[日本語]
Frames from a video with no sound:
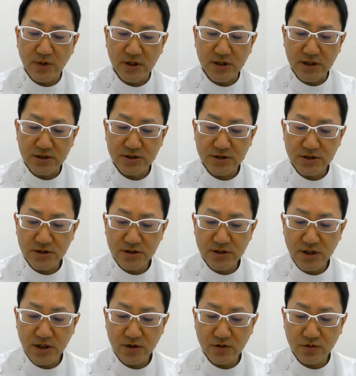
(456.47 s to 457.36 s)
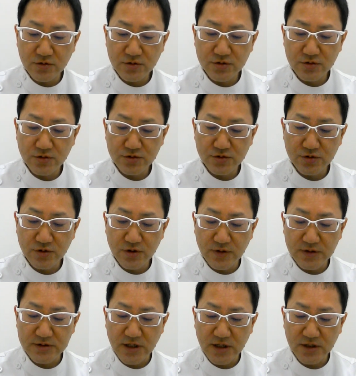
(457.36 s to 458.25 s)
また、神経根症状
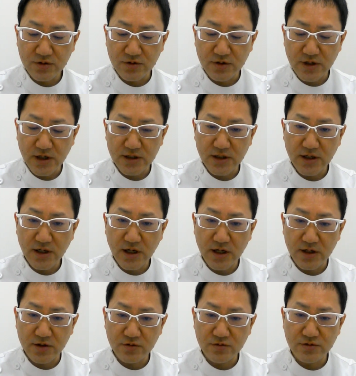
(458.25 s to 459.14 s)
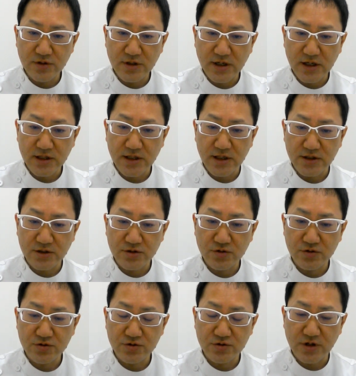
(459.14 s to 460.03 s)
では左右片側の腕や手に
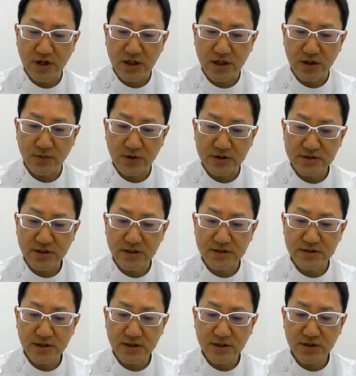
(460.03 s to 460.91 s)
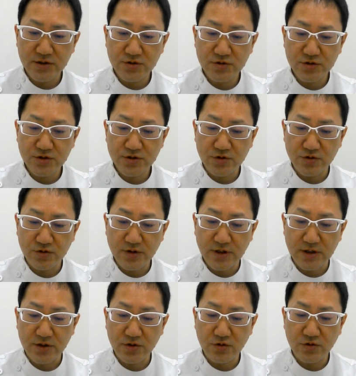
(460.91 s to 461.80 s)
症状がありますが、脊髄症で
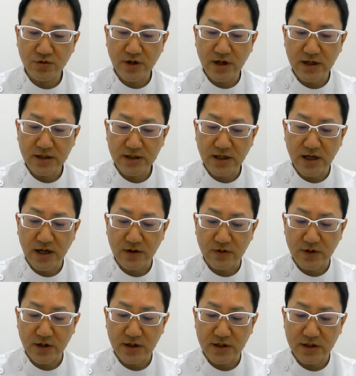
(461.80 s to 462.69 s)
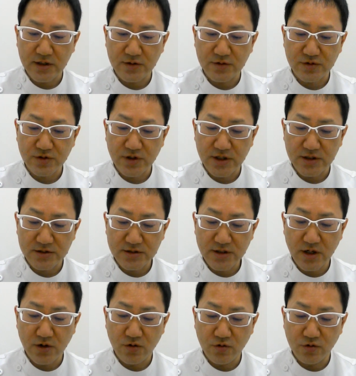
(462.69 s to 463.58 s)
は両側に現れるケース
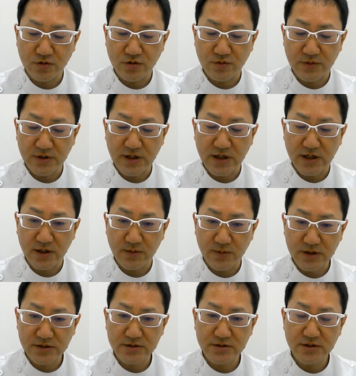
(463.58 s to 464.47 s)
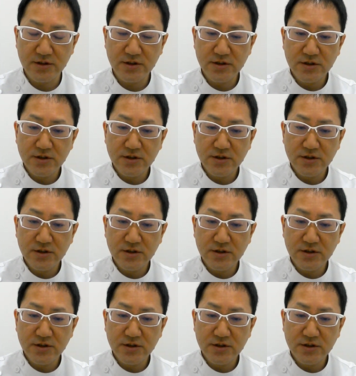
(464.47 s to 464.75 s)
が多く見られます。